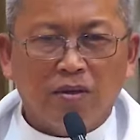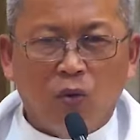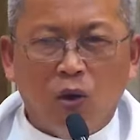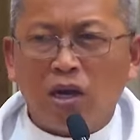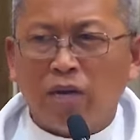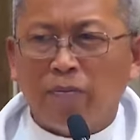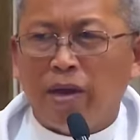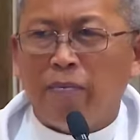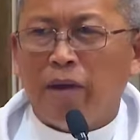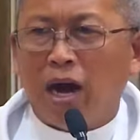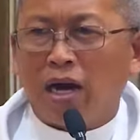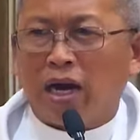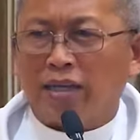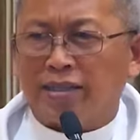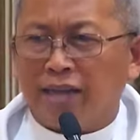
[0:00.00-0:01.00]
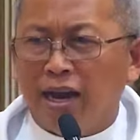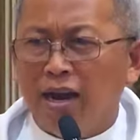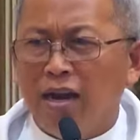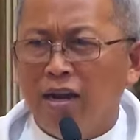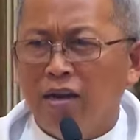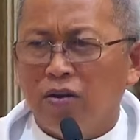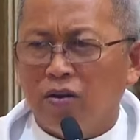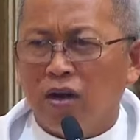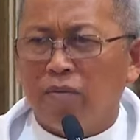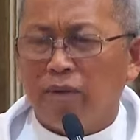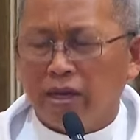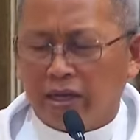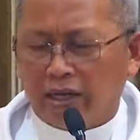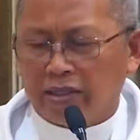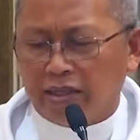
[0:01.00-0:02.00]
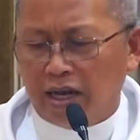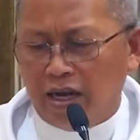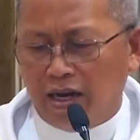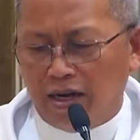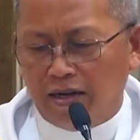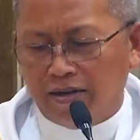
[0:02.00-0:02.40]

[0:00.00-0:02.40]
war bay mga kasal war bay kasal